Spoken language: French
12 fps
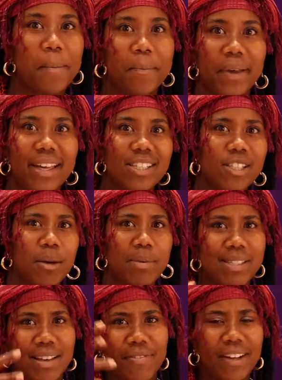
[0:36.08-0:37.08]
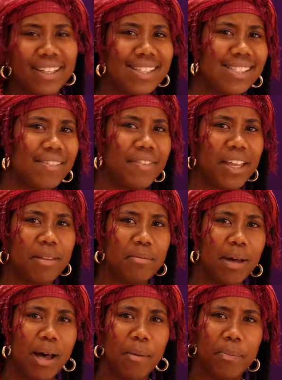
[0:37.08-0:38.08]
ben j'ai commencé à faire des
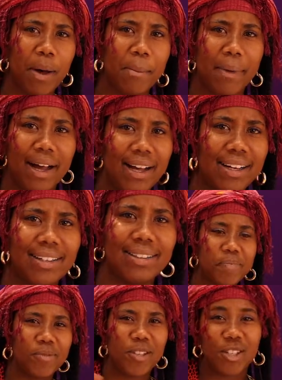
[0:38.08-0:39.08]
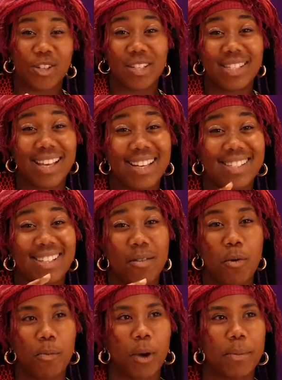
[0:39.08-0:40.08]
événements pas mal. J'avais genre 16 ans,
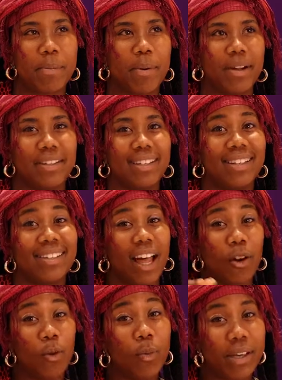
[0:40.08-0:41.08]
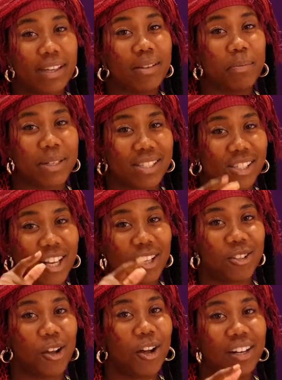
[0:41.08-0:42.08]
mon premier party d'Halloween, parce que
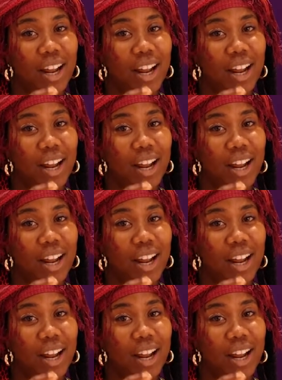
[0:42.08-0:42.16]
j'adore